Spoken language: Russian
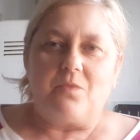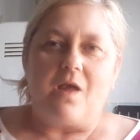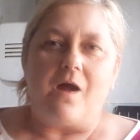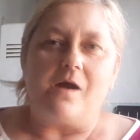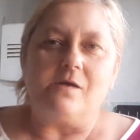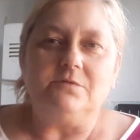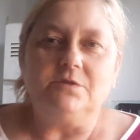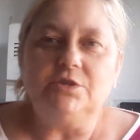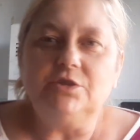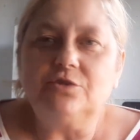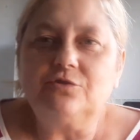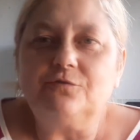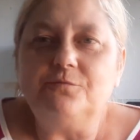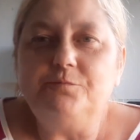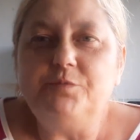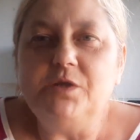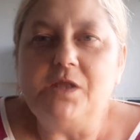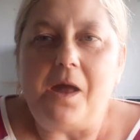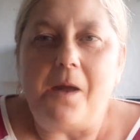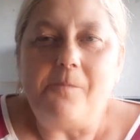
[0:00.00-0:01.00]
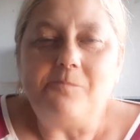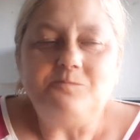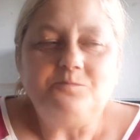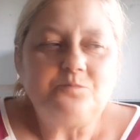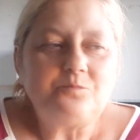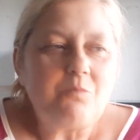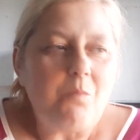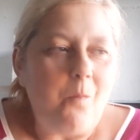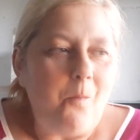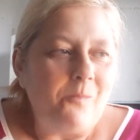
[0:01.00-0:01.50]
Говорит, купила
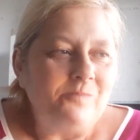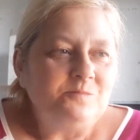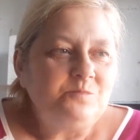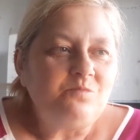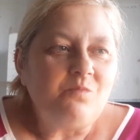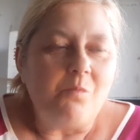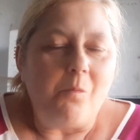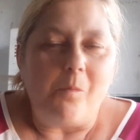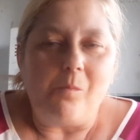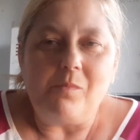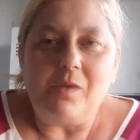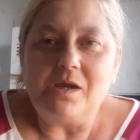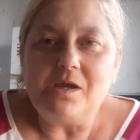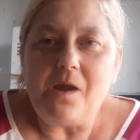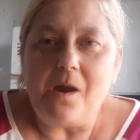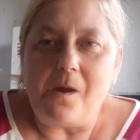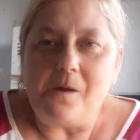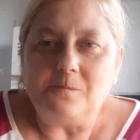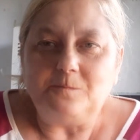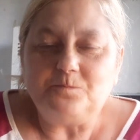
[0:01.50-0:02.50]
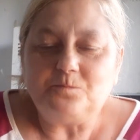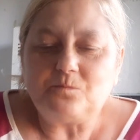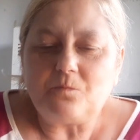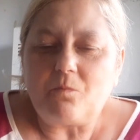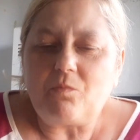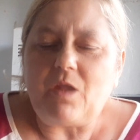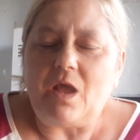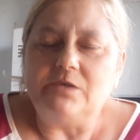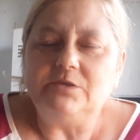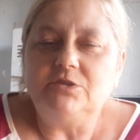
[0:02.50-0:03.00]
моя
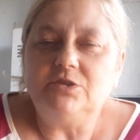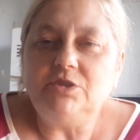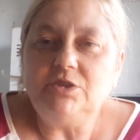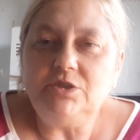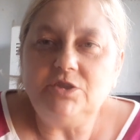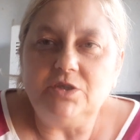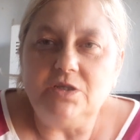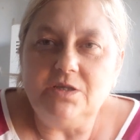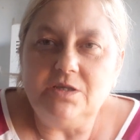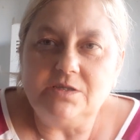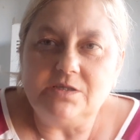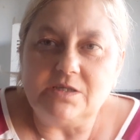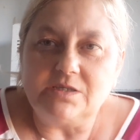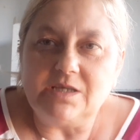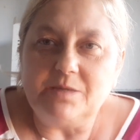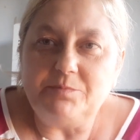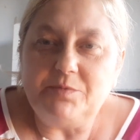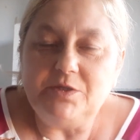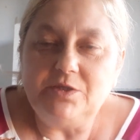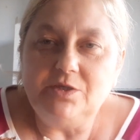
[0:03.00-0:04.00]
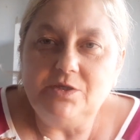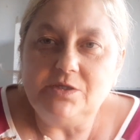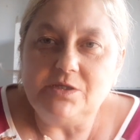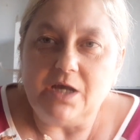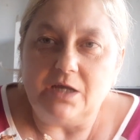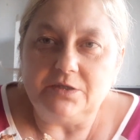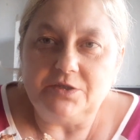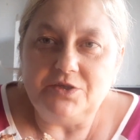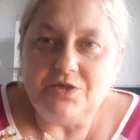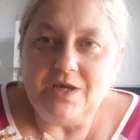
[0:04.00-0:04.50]
зрительница за
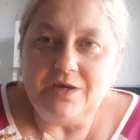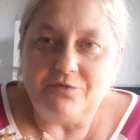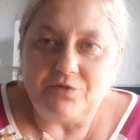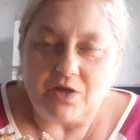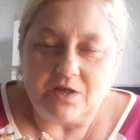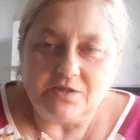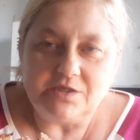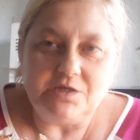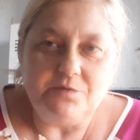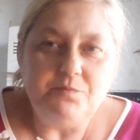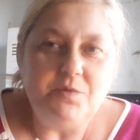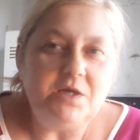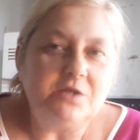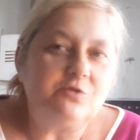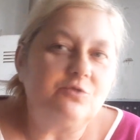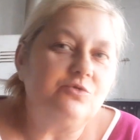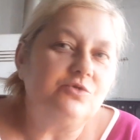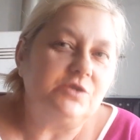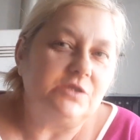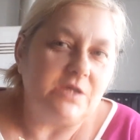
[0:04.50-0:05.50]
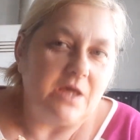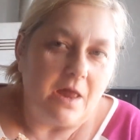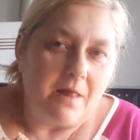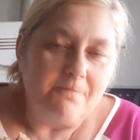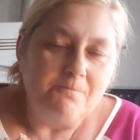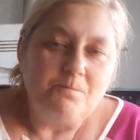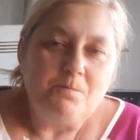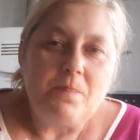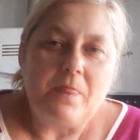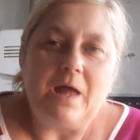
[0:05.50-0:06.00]
50 евро тебе трусы.
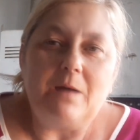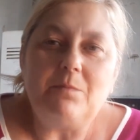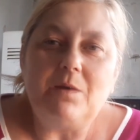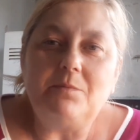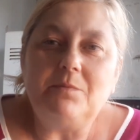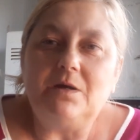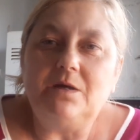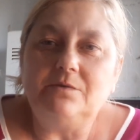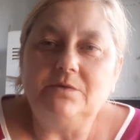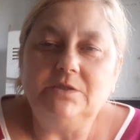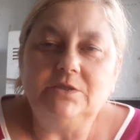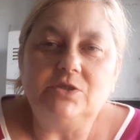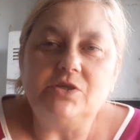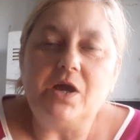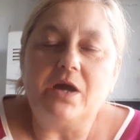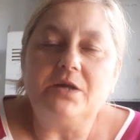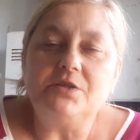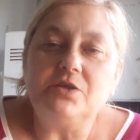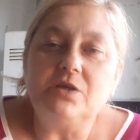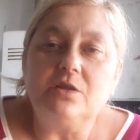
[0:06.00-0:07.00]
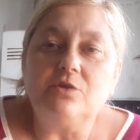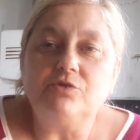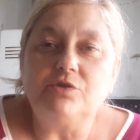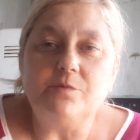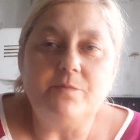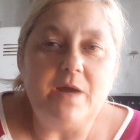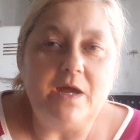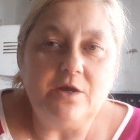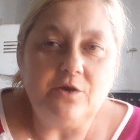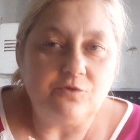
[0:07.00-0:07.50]
А мама говорит, я хотела у
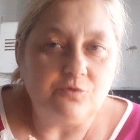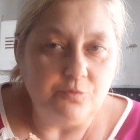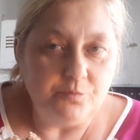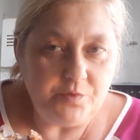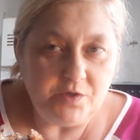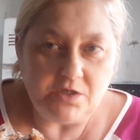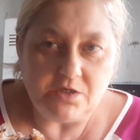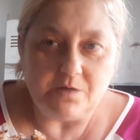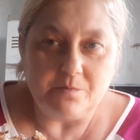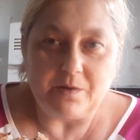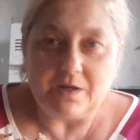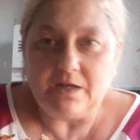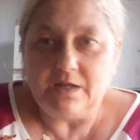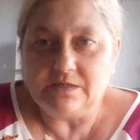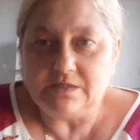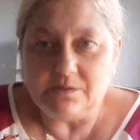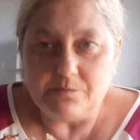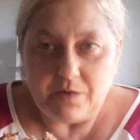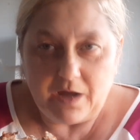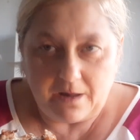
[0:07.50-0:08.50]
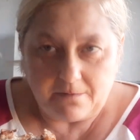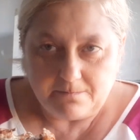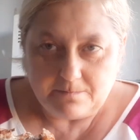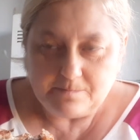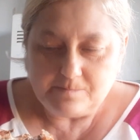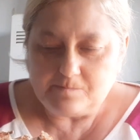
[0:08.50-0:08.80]
тебя их купить, типа, для себя.